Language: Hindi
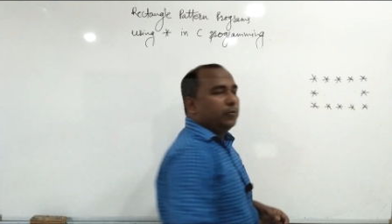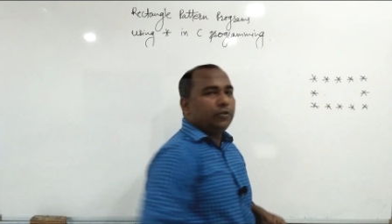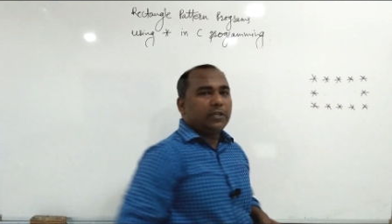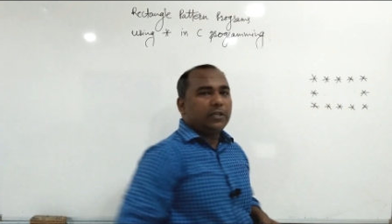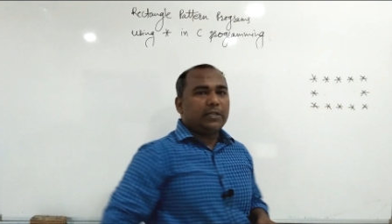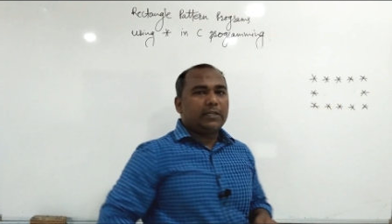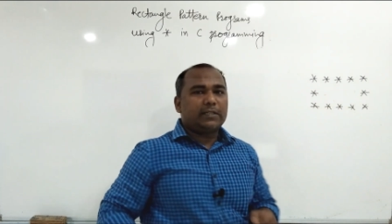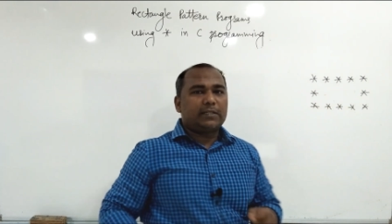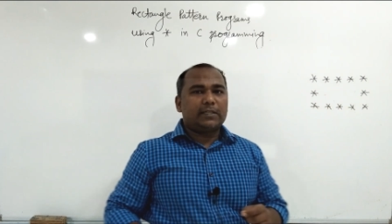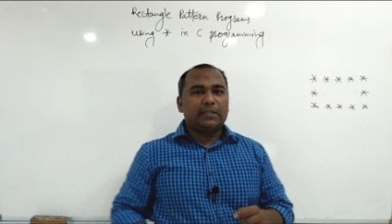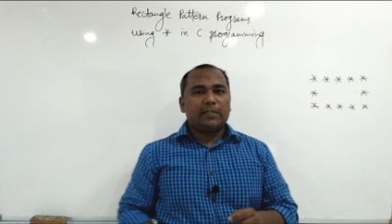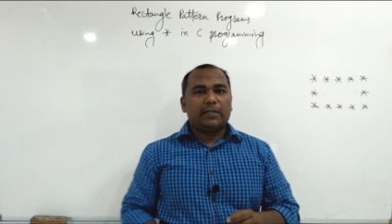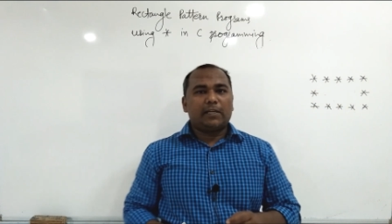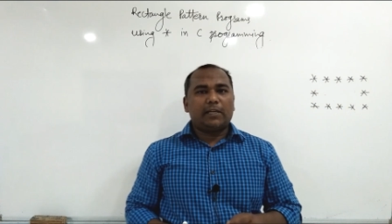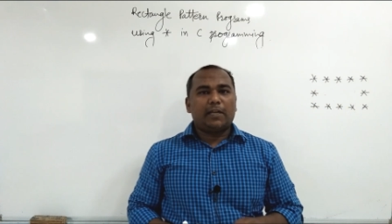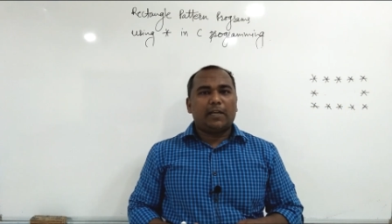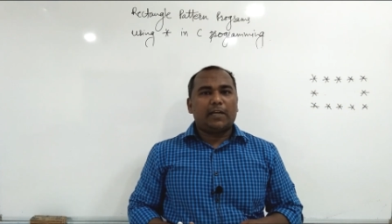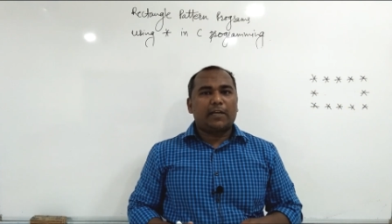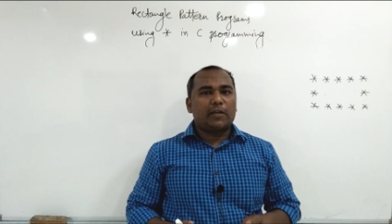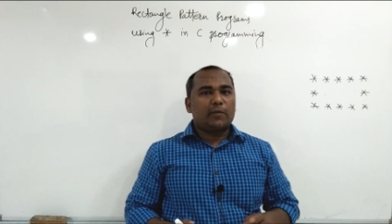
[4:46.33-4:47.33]
मुझे डिसीजन
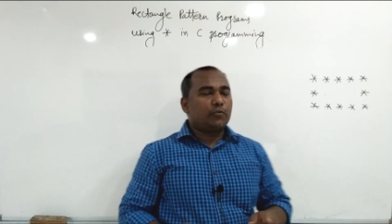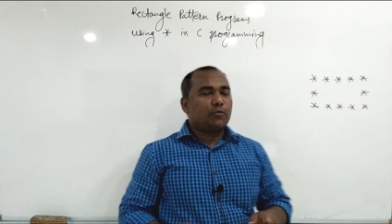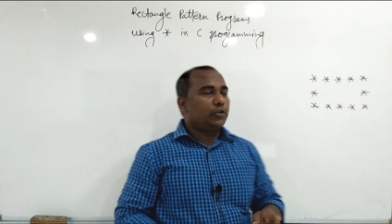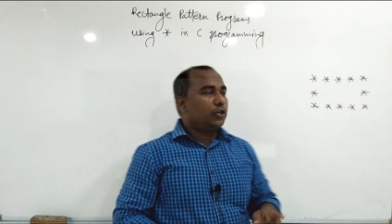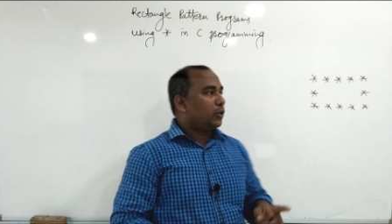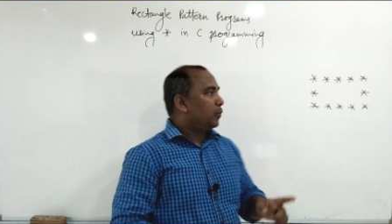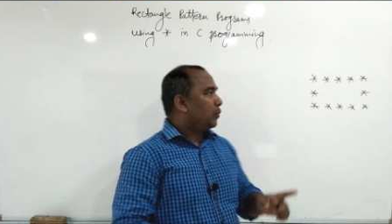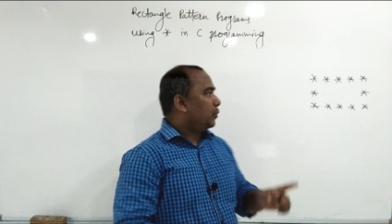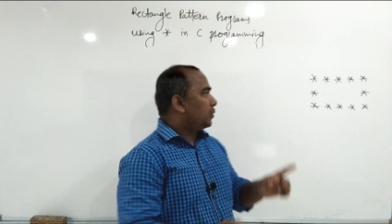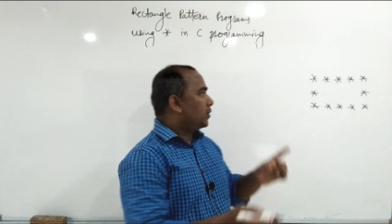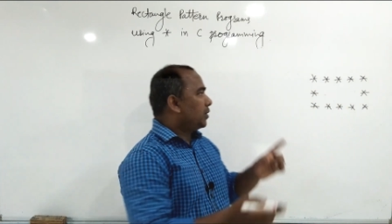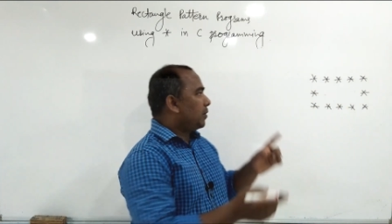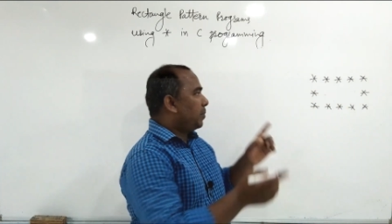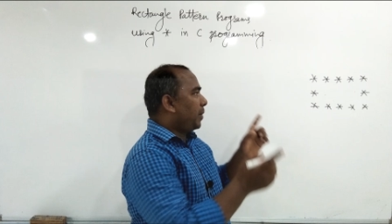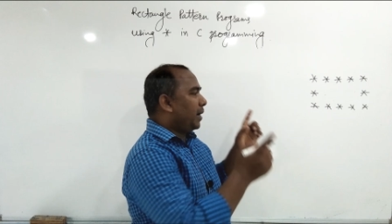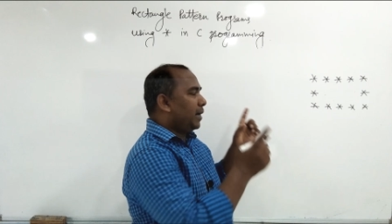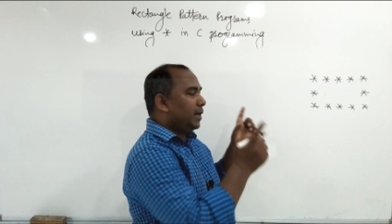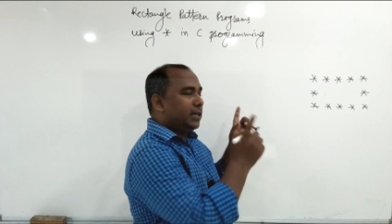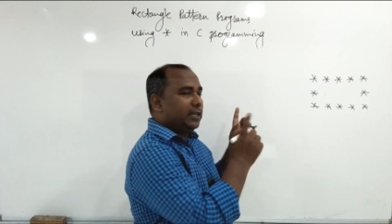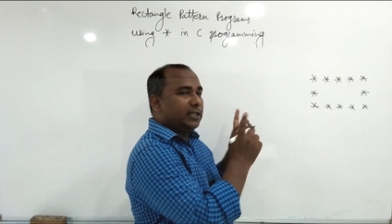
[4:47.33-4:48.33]
लेना है कि मुझे कौन सा
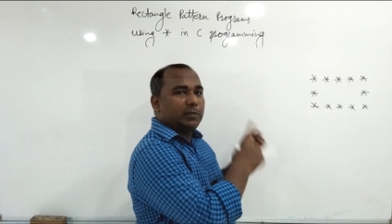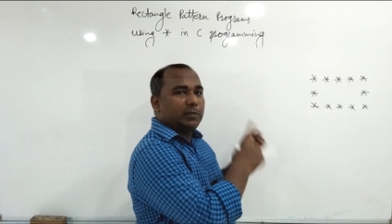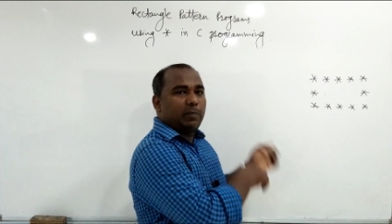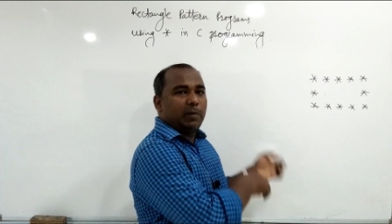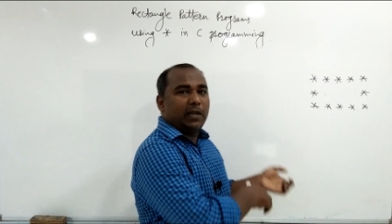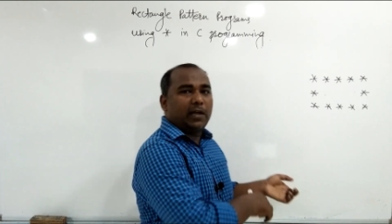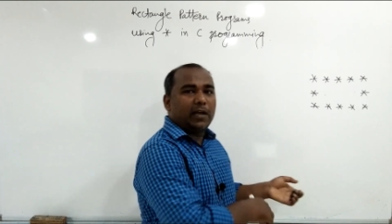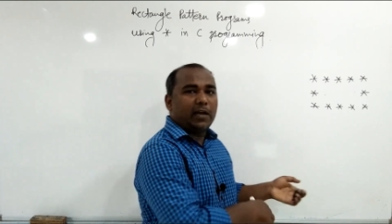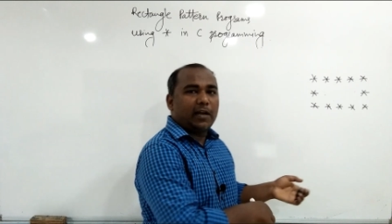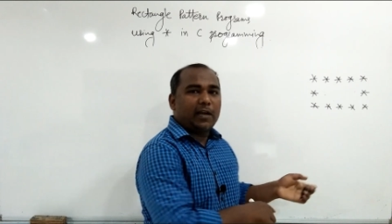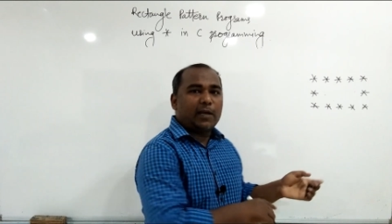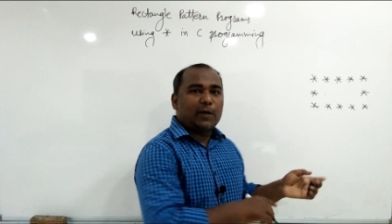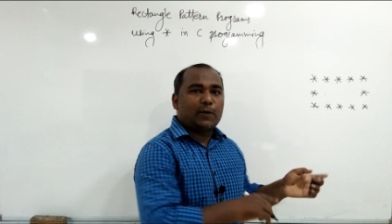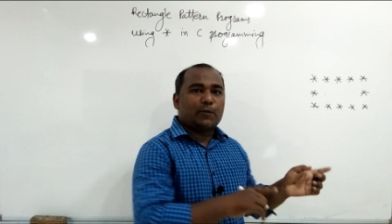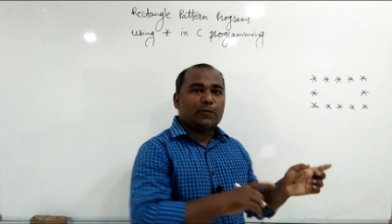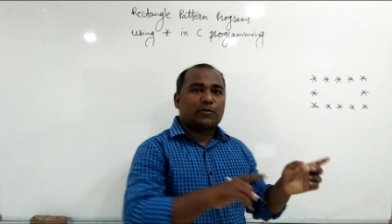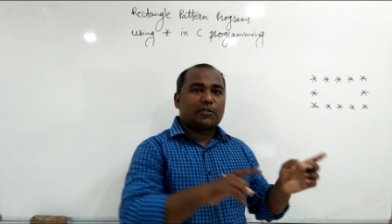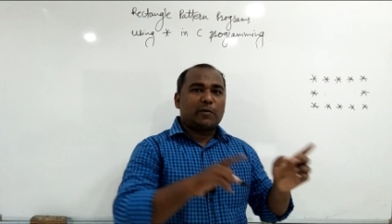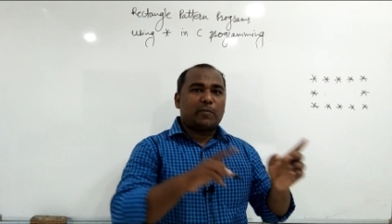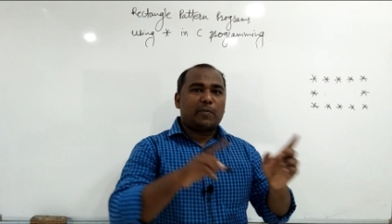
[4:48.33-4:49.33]
पार्ट डिस्प्ले करना
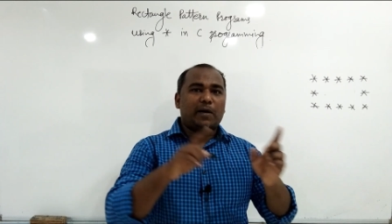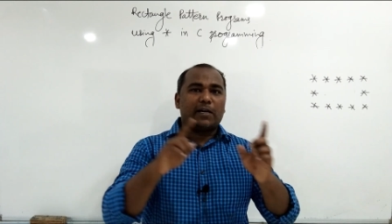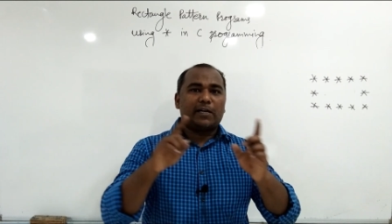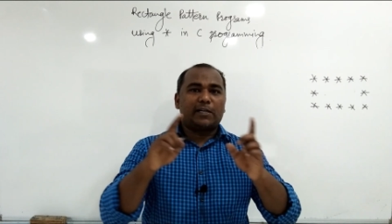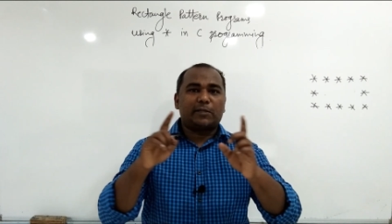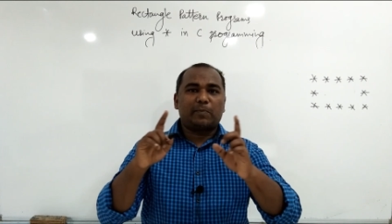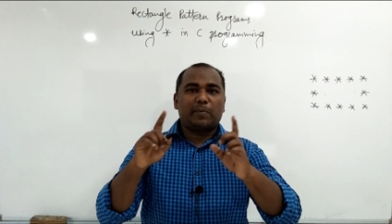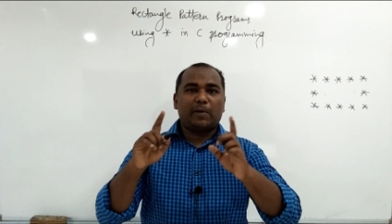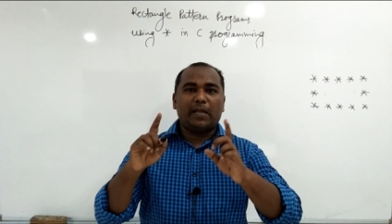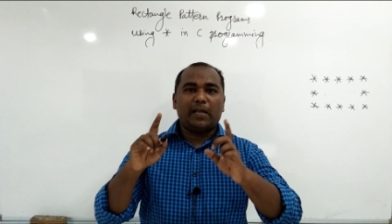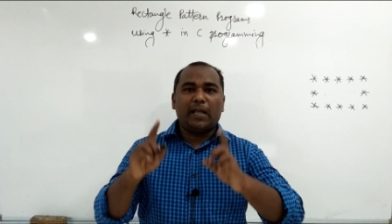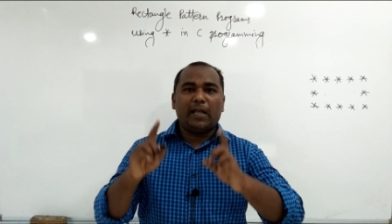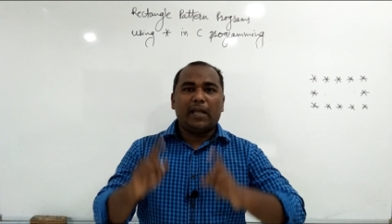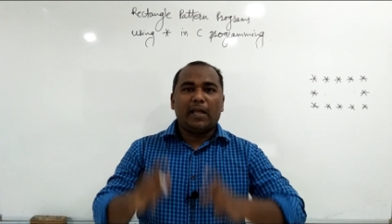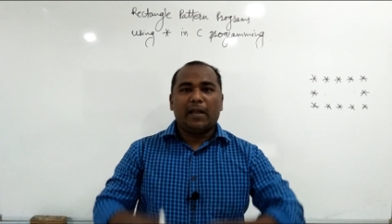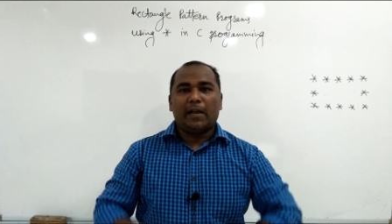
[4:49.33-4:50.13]
है कौन सा पार्ट डिस्प्ले